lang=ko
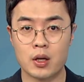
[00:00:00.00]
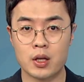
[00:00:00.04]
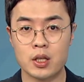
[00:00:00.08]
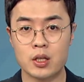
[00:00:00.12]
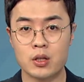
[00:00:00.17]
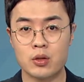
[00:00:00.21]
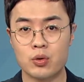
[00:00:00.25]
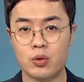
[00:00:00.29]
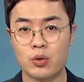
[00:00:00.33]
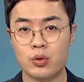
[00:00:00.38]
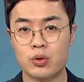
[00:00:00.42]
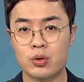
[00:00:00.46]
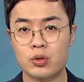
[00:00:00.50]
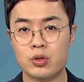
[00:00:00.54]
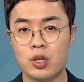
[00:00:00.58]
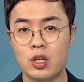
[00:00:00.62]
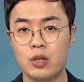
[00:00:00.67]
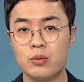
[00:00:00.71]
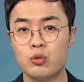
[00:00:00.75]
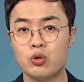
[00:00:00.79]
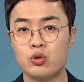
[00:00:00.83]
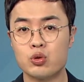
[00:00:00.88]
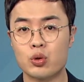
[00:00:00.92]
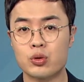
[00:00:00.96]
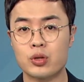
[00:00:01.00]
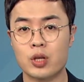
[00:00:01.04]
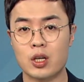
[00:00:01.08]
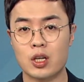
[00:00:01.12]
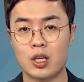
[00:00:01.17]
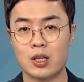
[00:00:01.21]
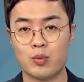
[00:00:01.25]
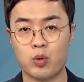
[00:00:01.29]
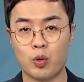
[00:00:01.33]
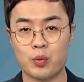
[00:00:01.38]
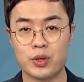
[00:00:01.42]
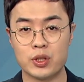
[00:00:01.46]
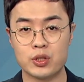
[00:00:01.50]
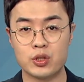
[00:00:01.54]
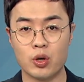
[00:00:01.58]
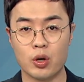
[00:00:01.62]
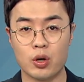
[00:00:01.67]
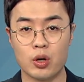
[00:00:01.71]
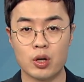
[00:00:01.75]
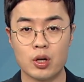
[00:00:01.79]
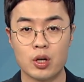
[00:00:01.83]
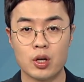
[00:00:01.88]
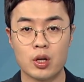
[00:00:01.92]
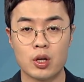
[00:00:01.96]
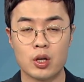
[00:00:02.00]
인크루트 설문조사를 보면요.